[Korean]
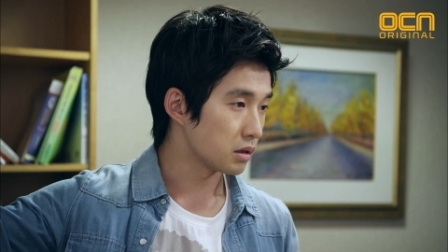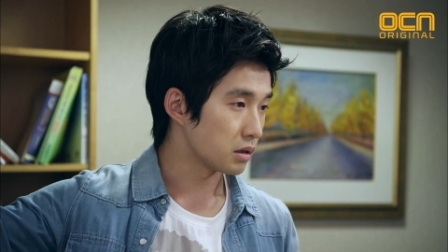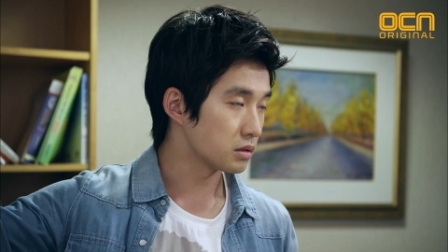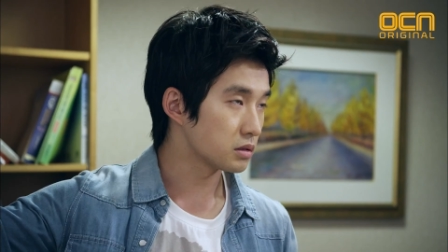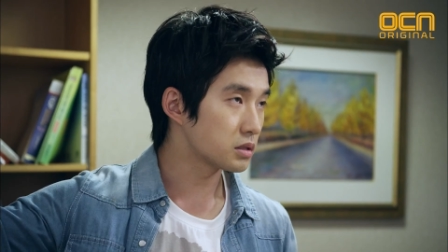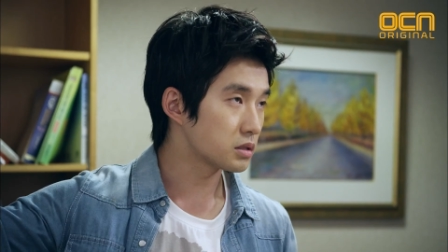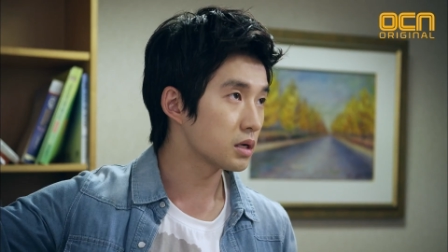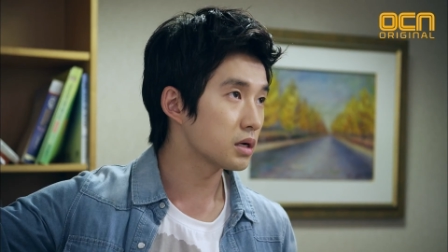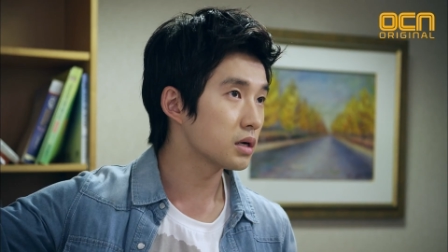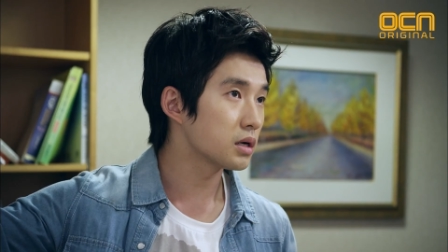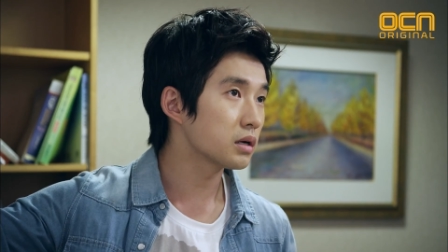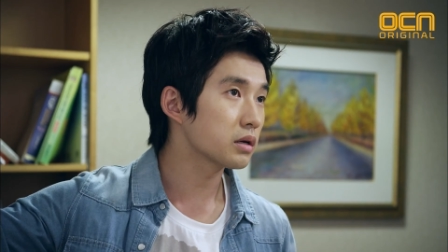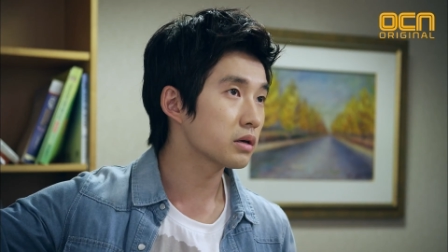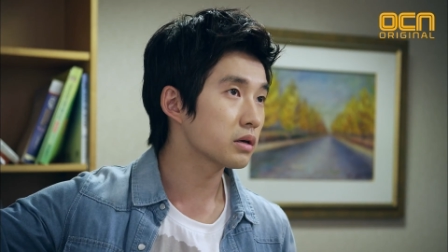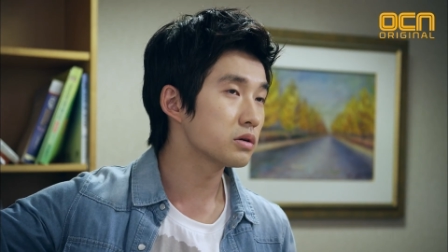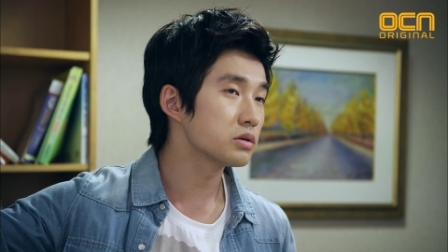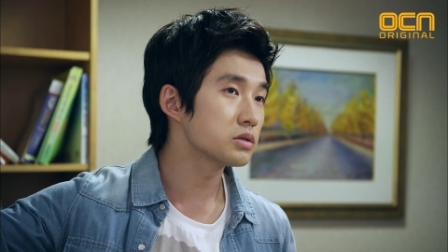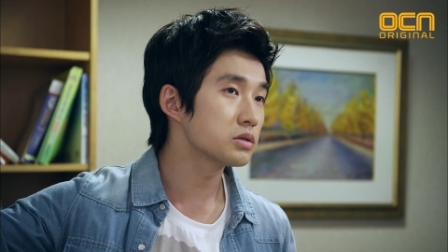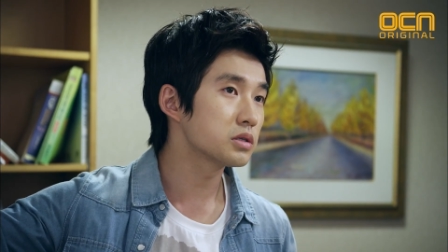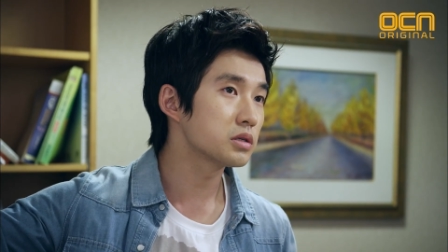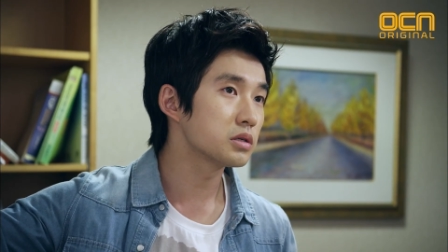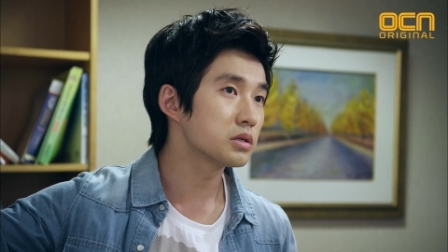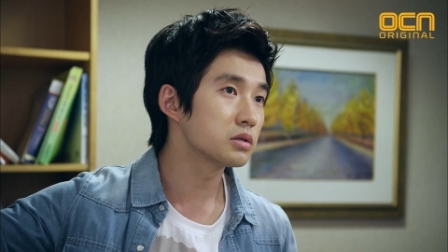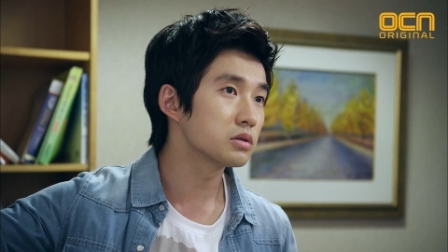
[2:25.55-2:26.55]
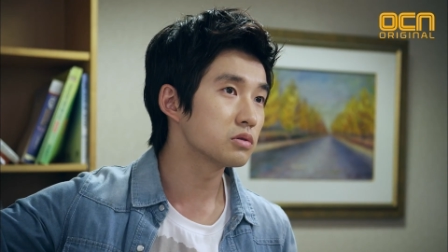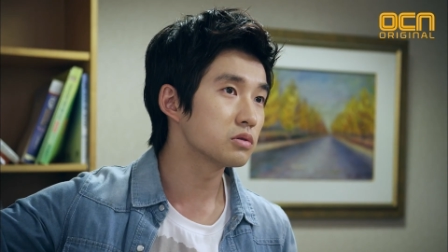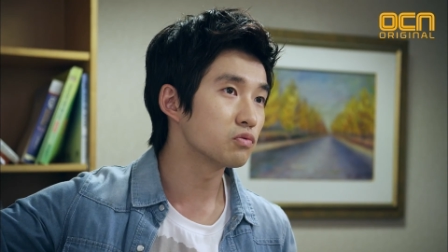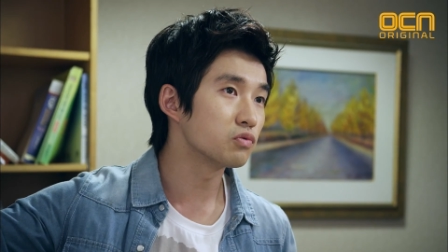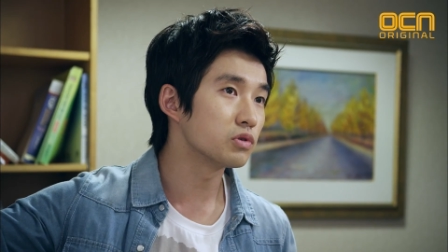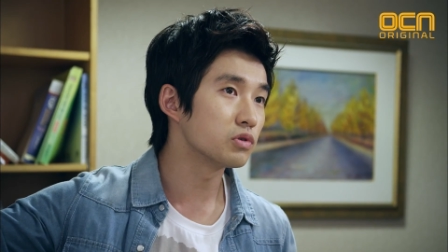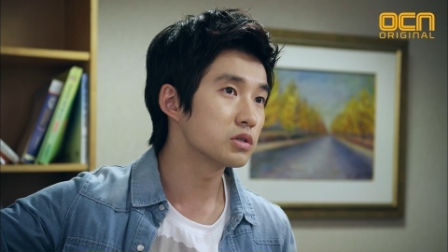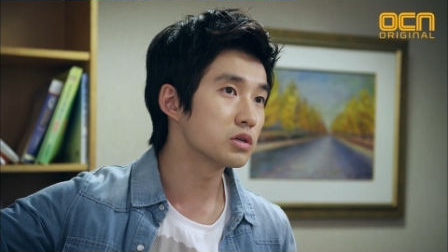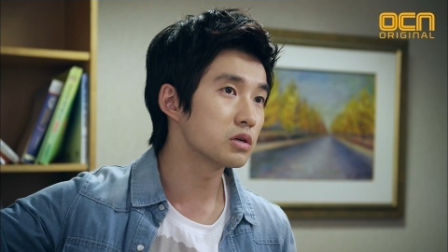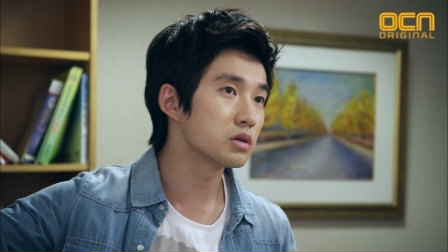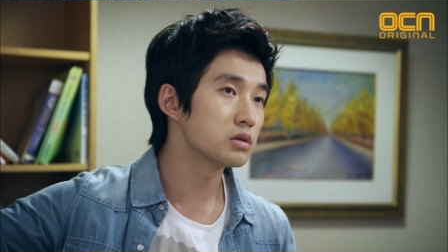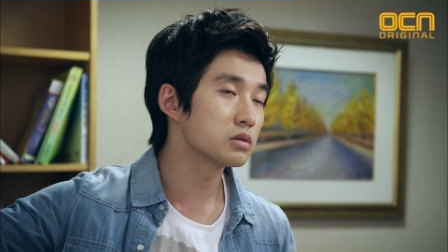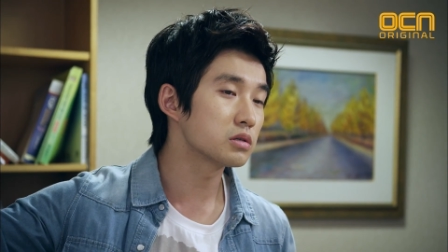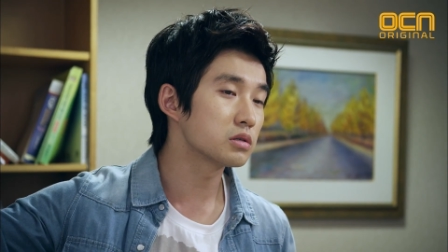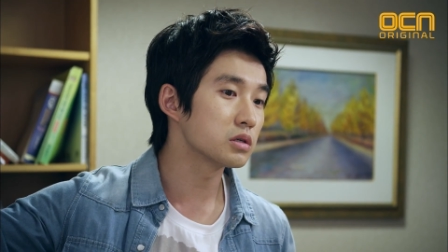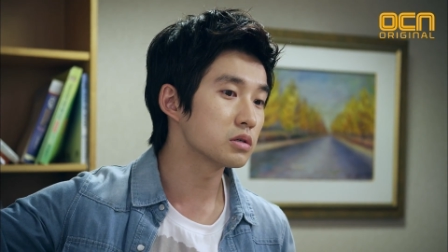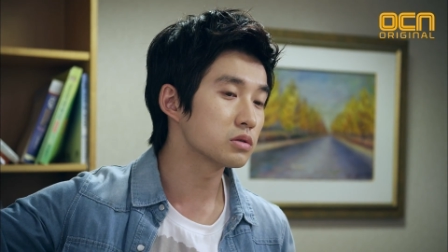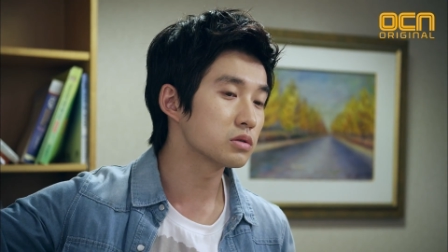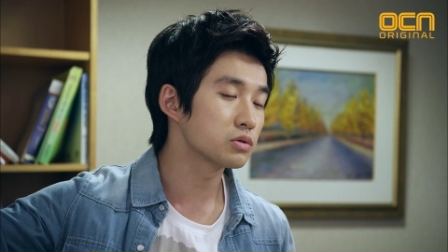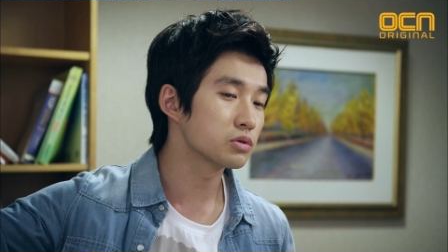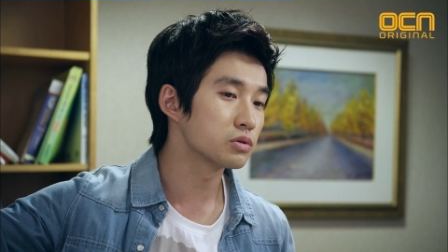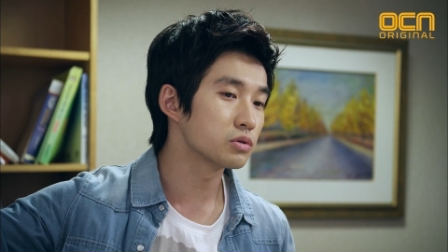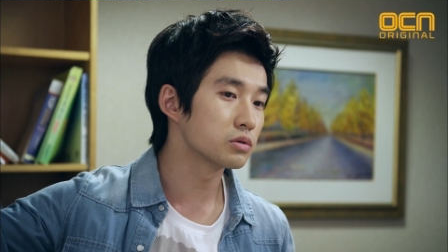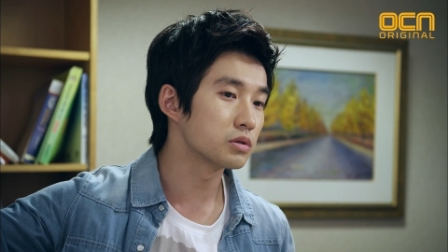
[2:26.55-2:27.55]
안창현 씨는
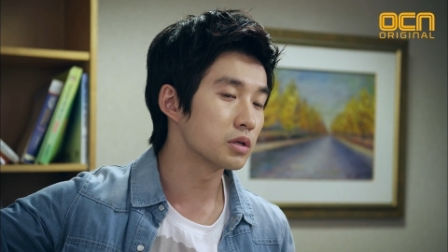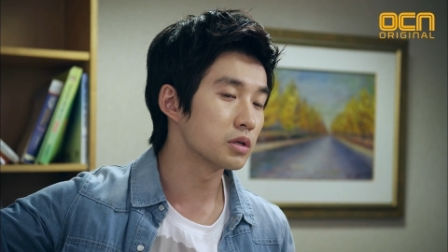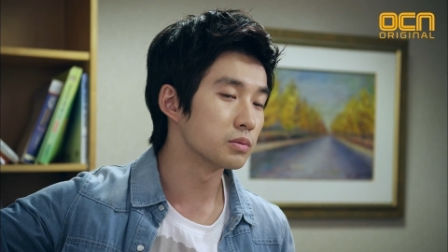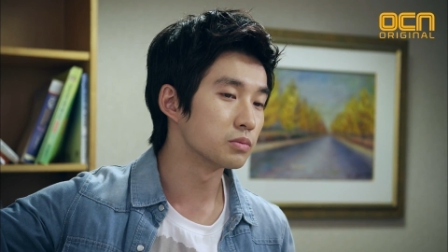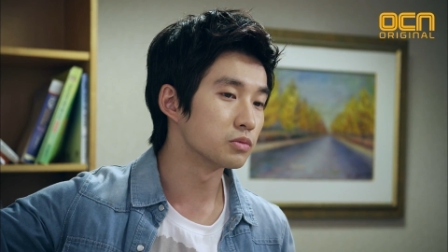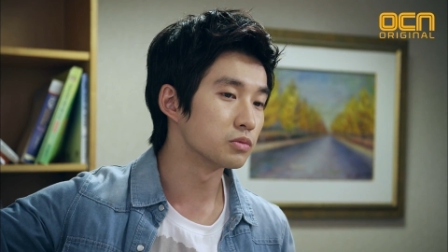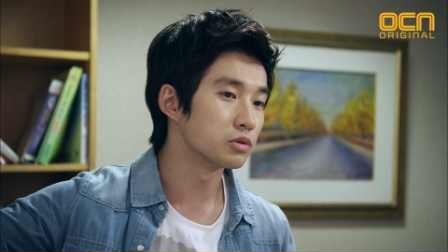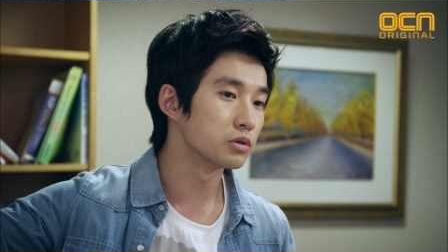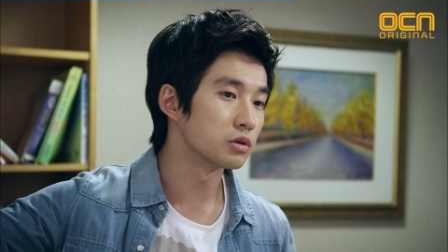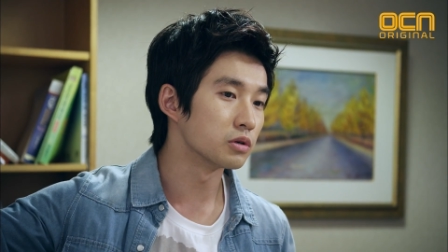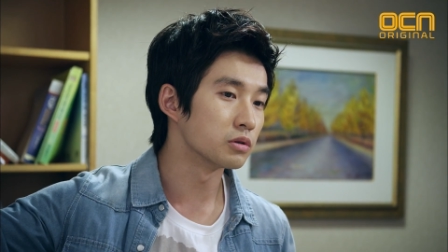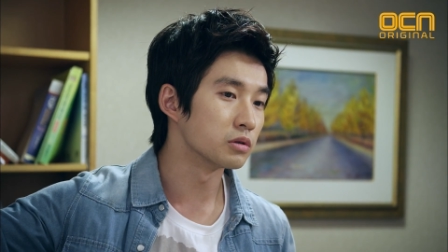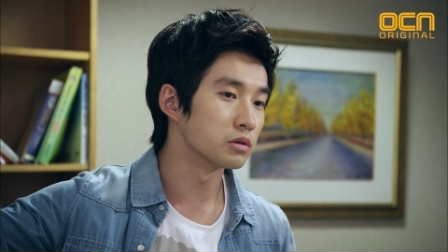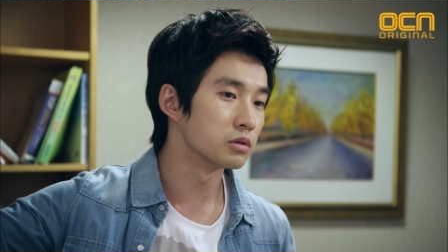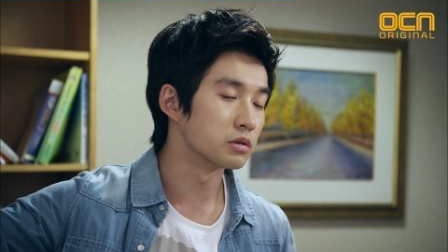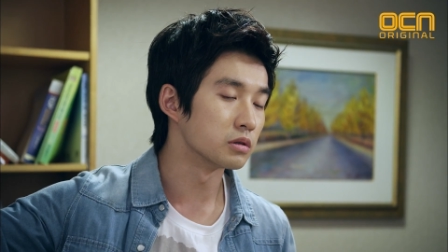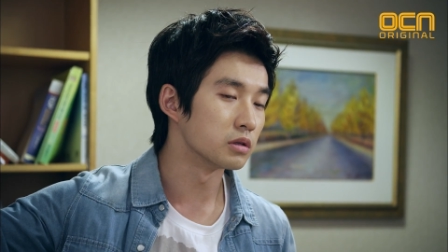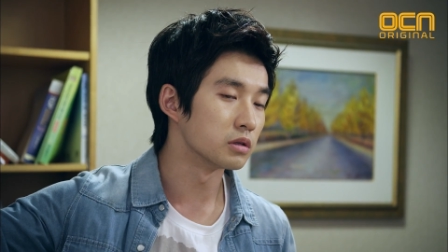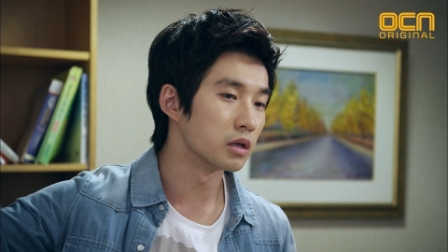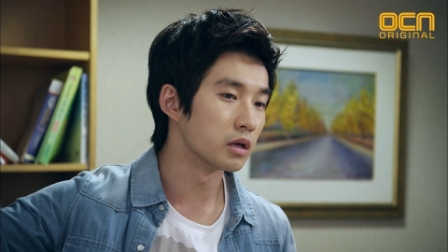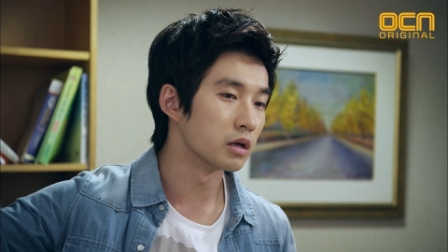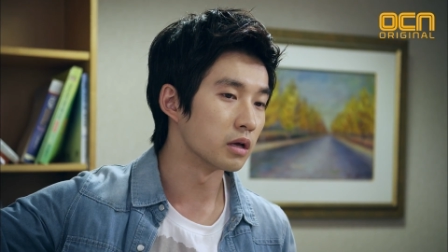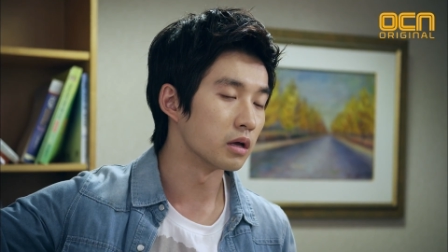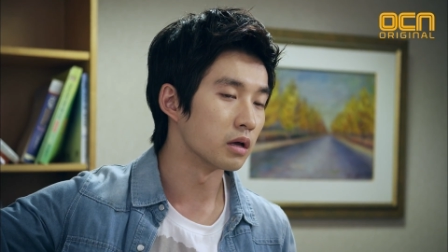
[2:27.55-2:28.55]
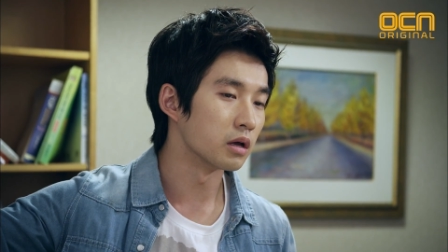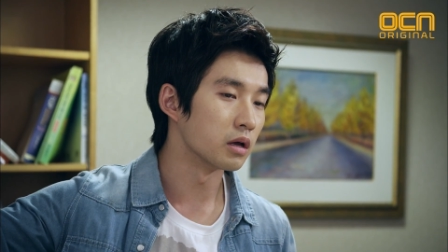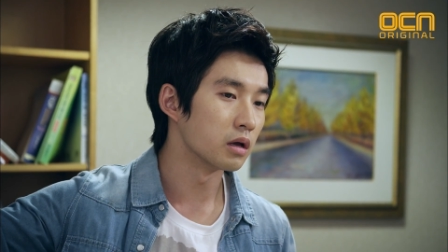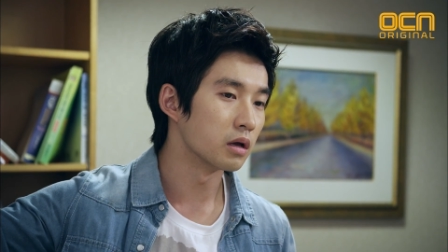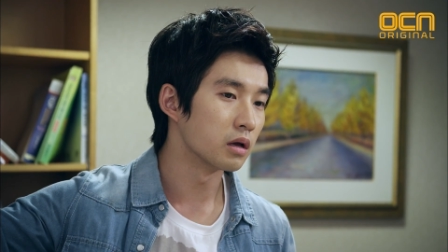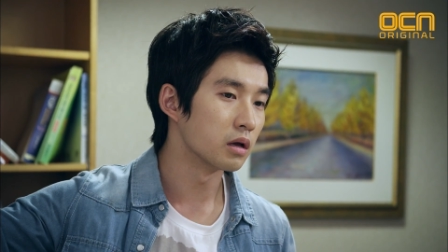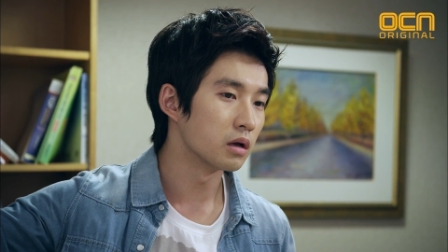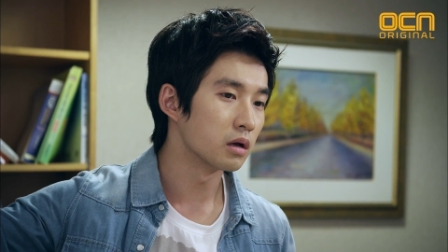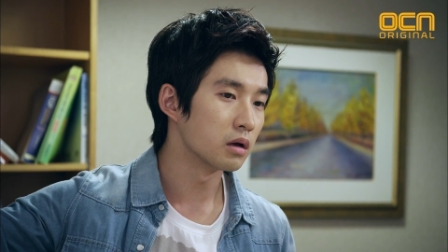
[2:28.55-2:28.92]
위절제 수술 때문이었는데